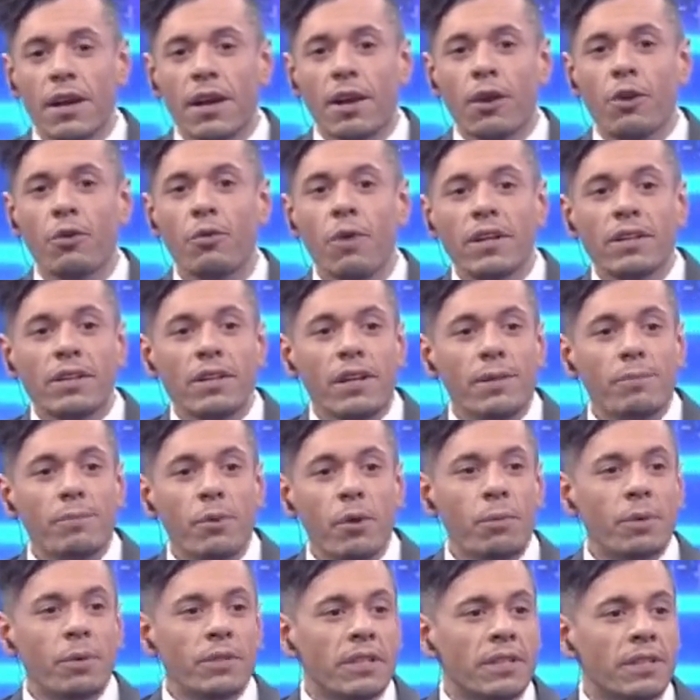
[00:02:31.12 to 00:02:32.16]
no hay tiempo,
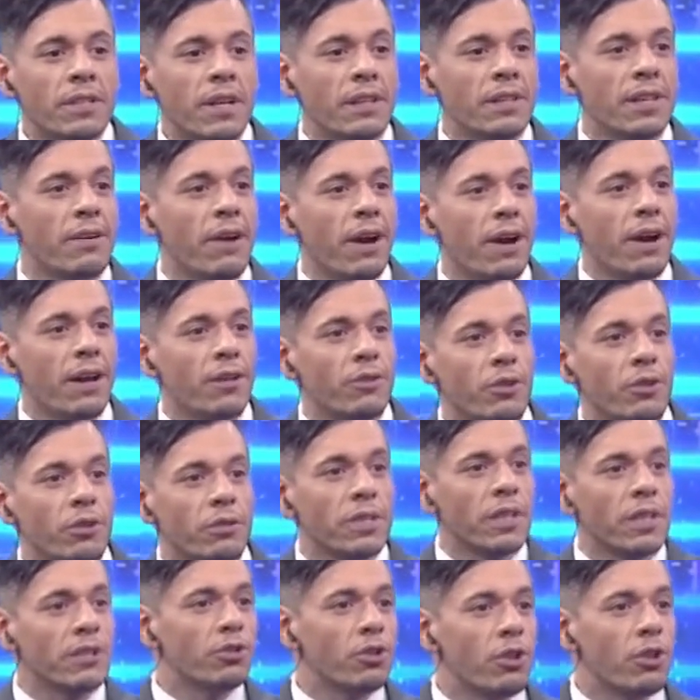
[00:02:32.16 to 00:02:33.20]
puedes estar trabajando
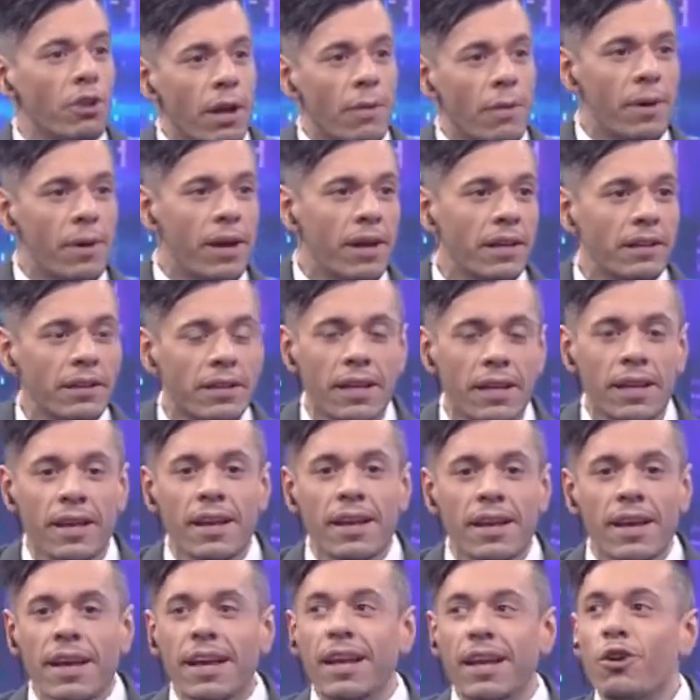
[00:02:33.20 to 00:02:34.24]
10 horas, 20,
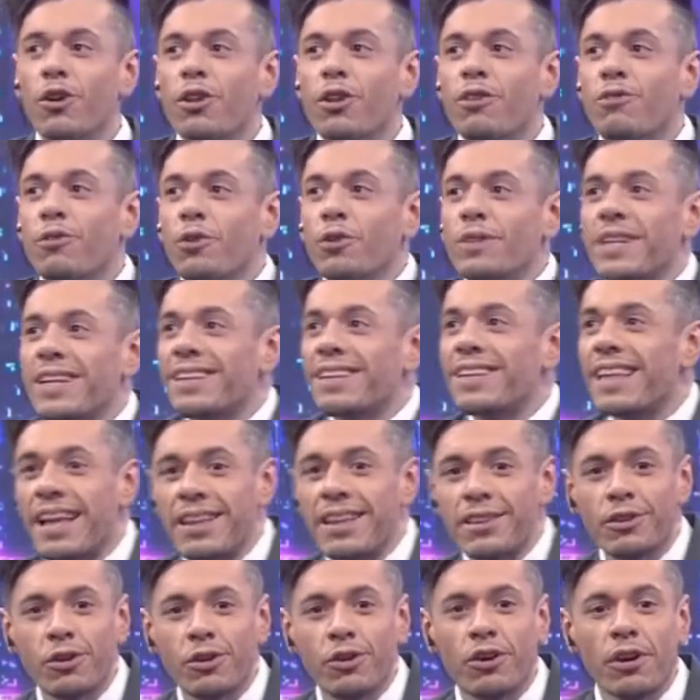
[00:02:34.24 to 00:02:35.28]
y lo disfrutas
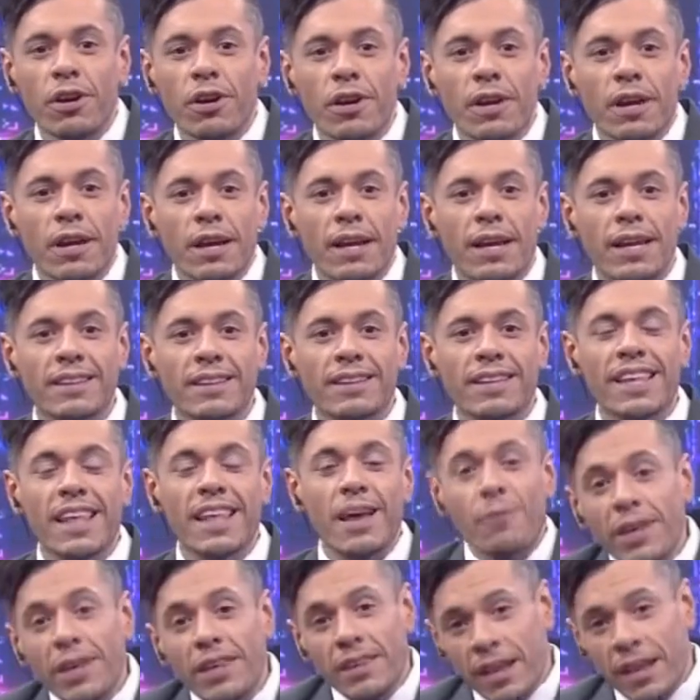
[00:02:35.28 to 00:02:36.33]
tanto que te da
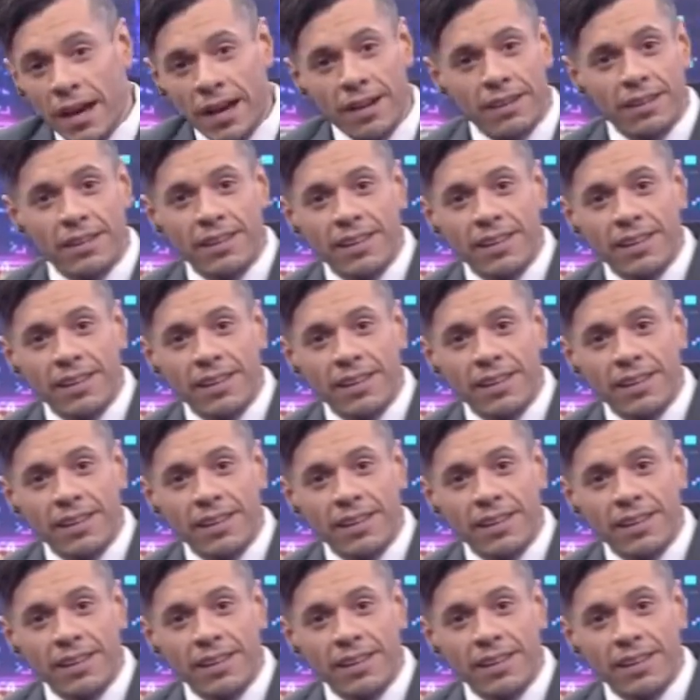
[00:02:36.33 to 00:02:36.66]
vida.